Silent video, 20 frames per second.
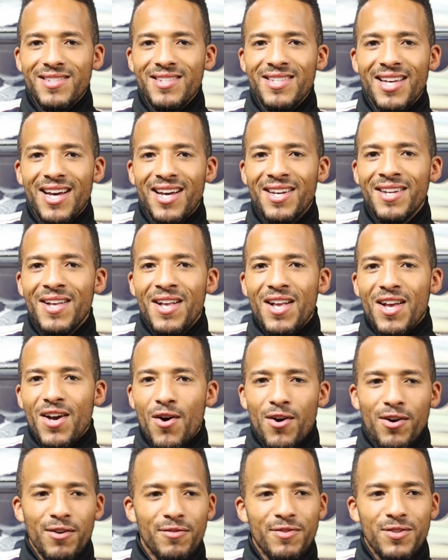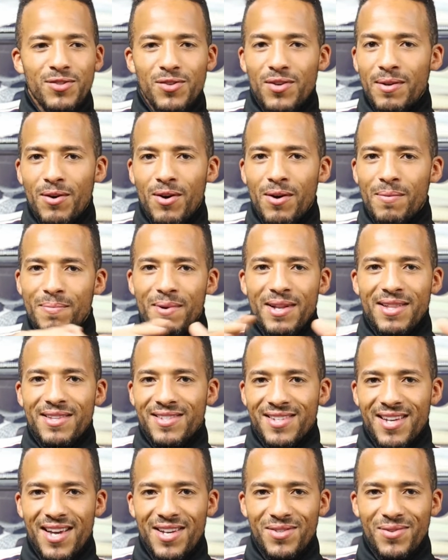Sneakern, irgendwie so in den kompletten
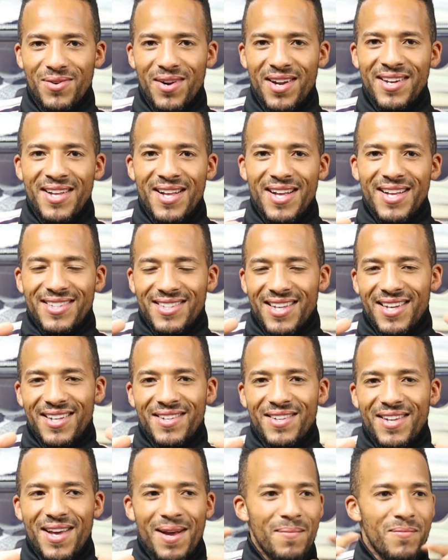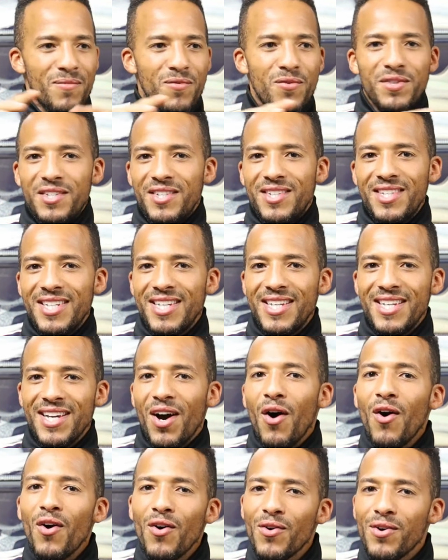Size Run, dann ähm, würde ich die ja
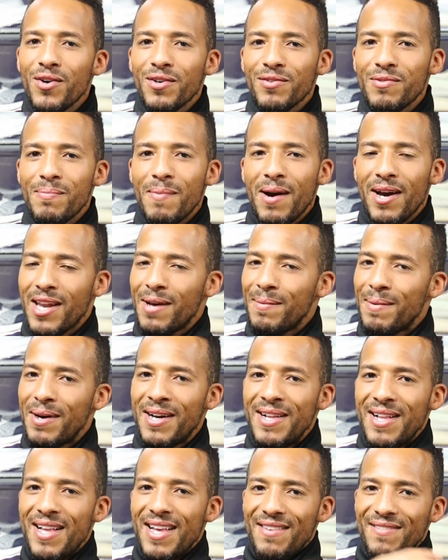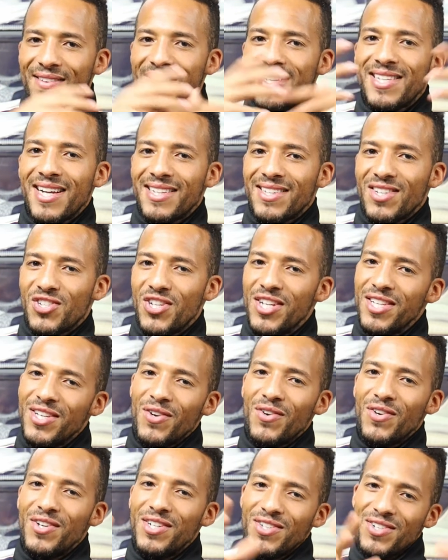auch irgendwie machen. Aber wie gesagt, das steht ja
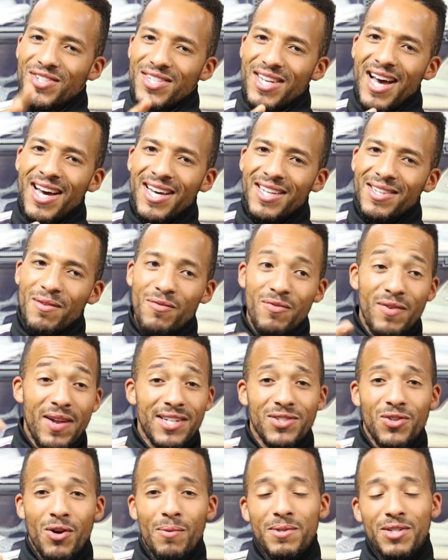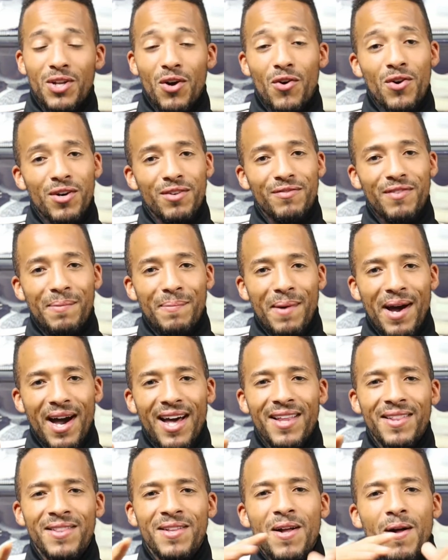noch nicht außer Acht. Vielleicht komme ich da irgendwann mal
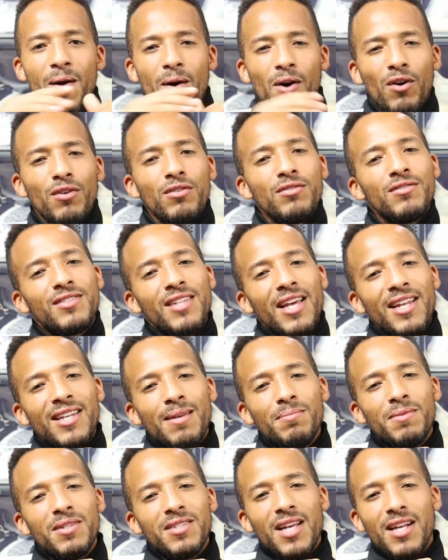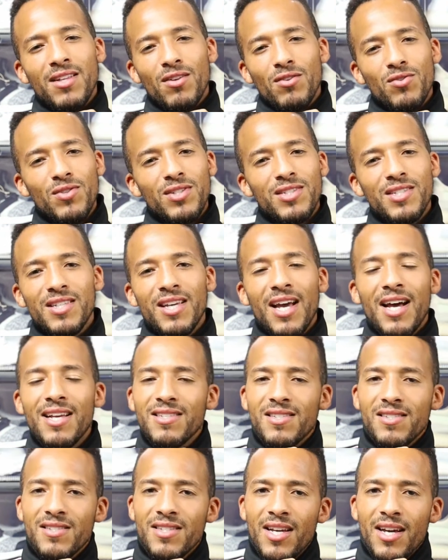ran. Und dann gibt es halt auch so richtig
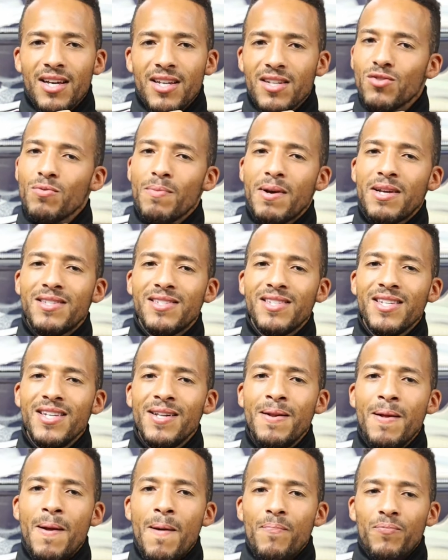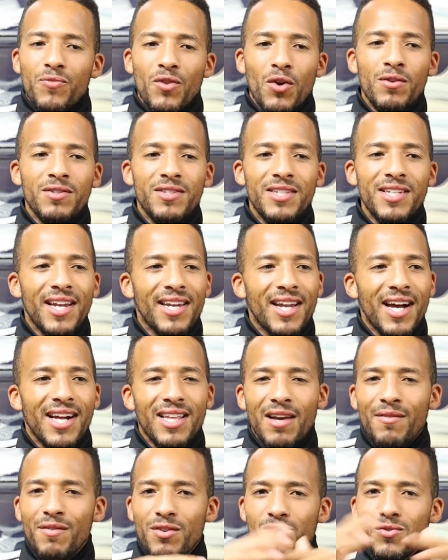krasse Sneaker, das ist so mein Ziel. Und die dann halt
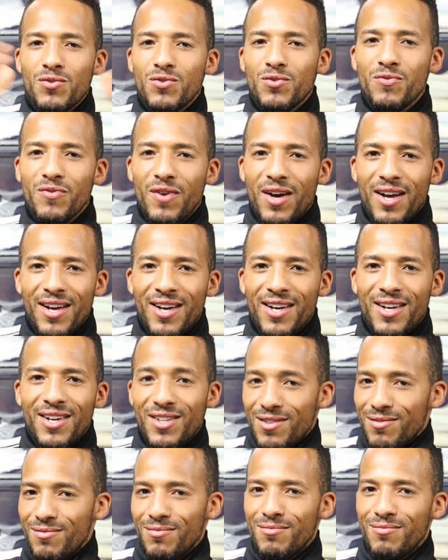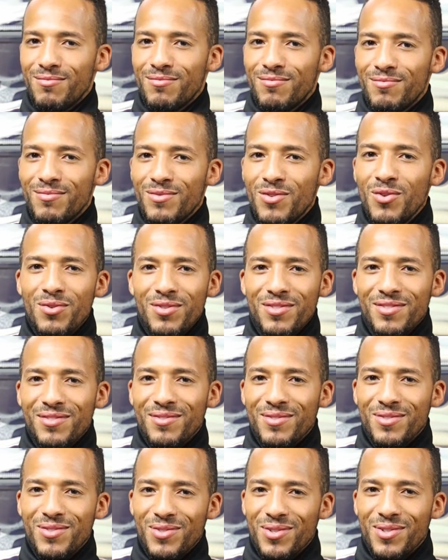einfach so zu
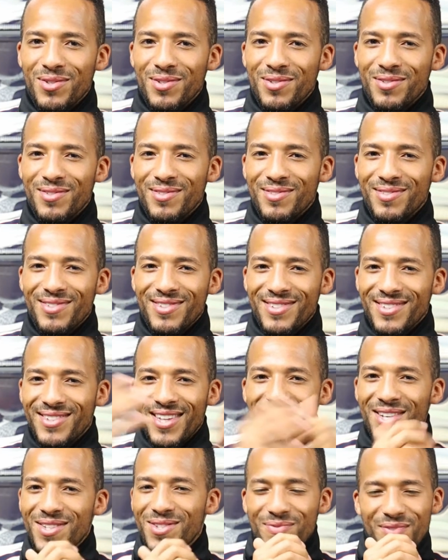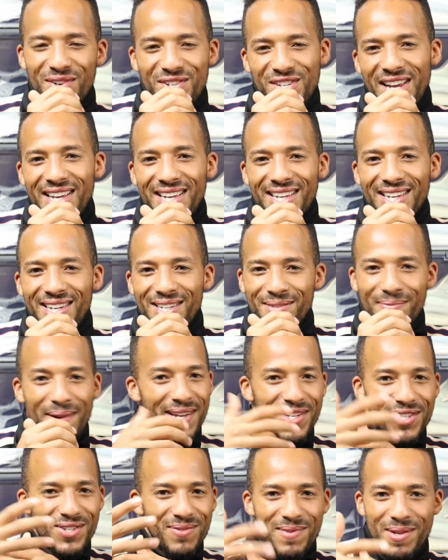verlosen, so ne, zu verschenken. Ich meine,
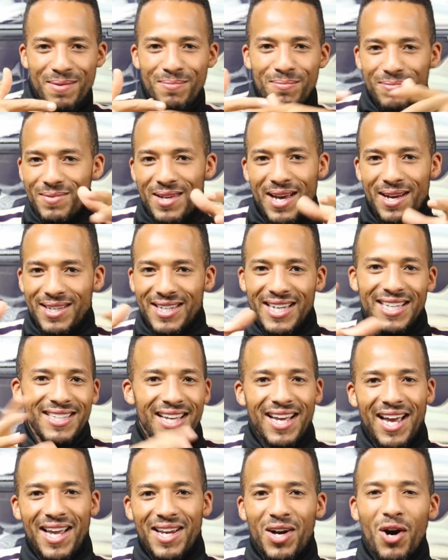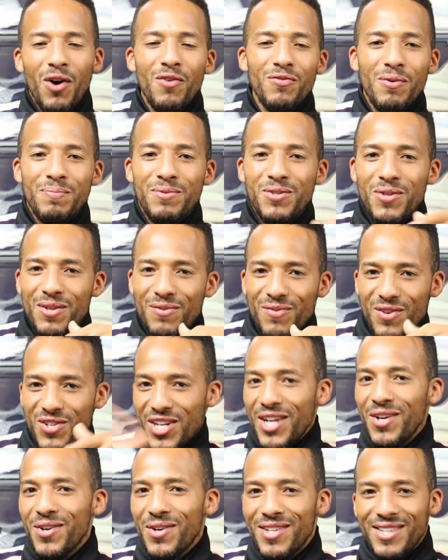ich, ihr kriegt dann keine Kaufoption, ich
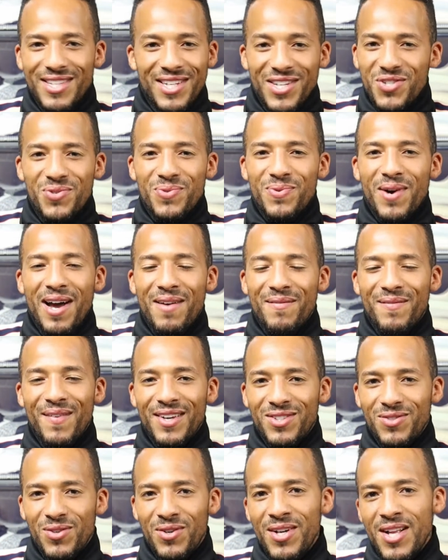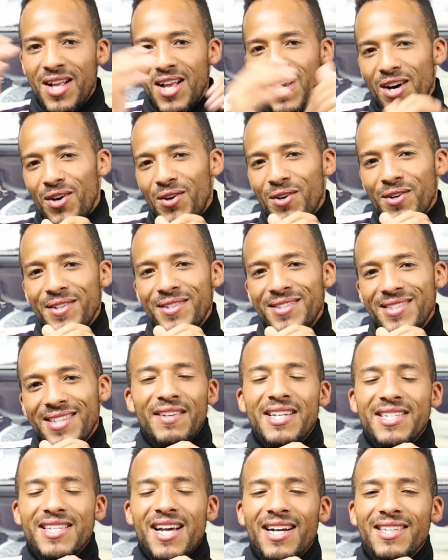verschenke den Schuh einfach so. Und wie
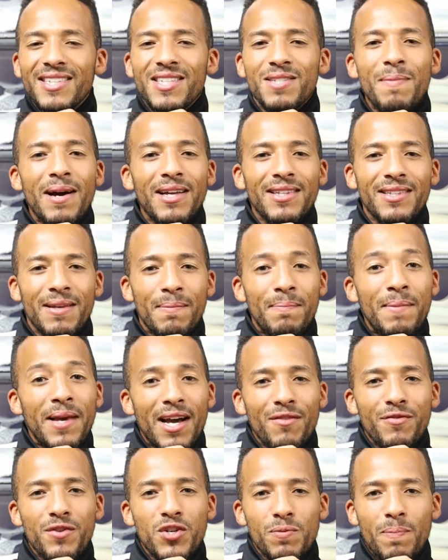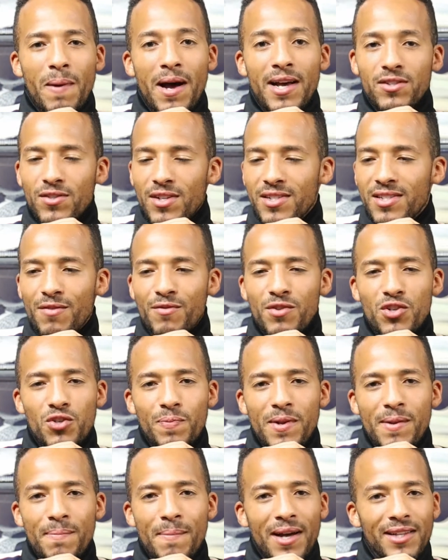gesagt, es macht mega viel Spaß und das
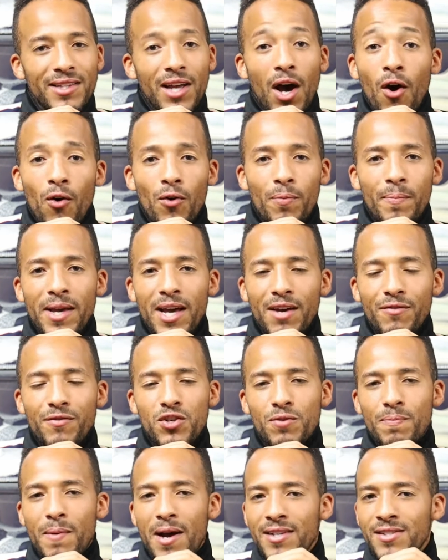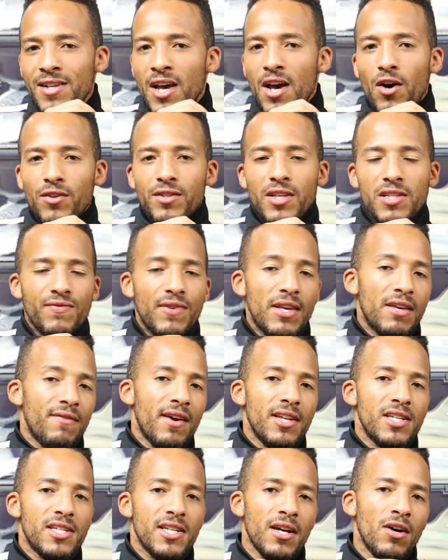Gewinnspiel macht auch mega viel Spaß und deswegen
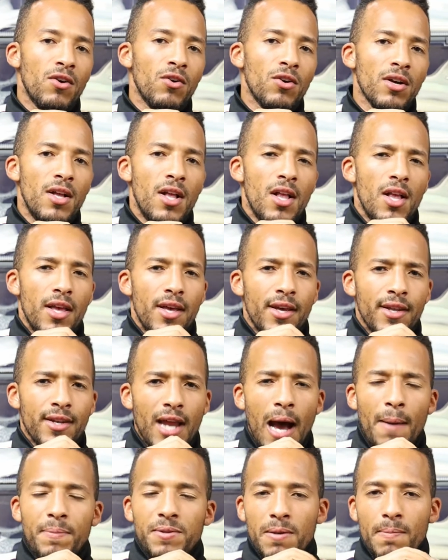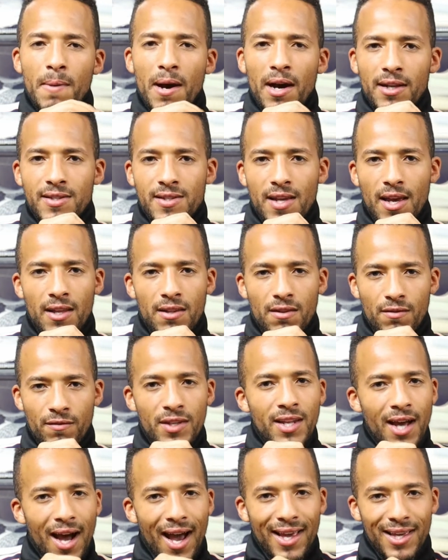werde ich auch in absehbarer Zeit
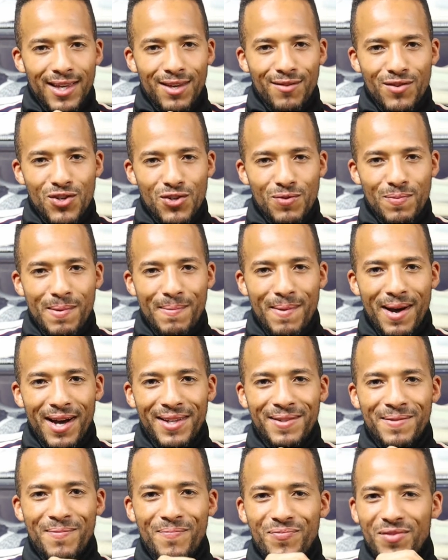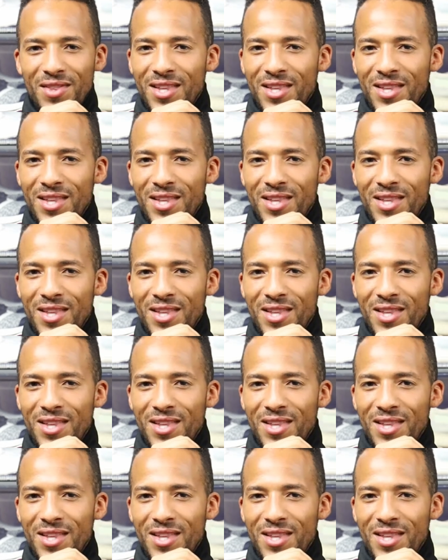wieder ein Gewinnspiel machen.